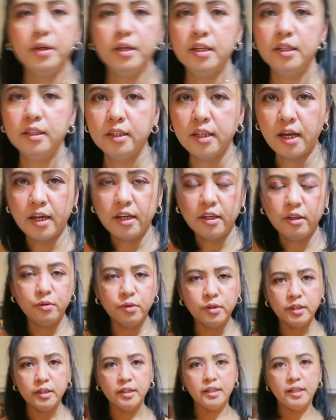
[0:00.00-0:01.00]
pa din
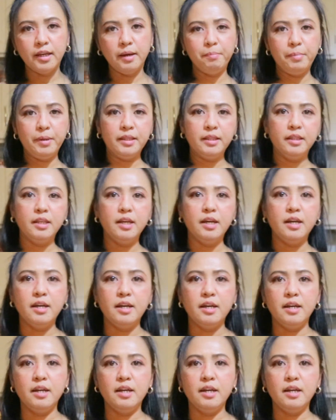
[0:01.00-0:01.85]
tayo. Hindi dapat na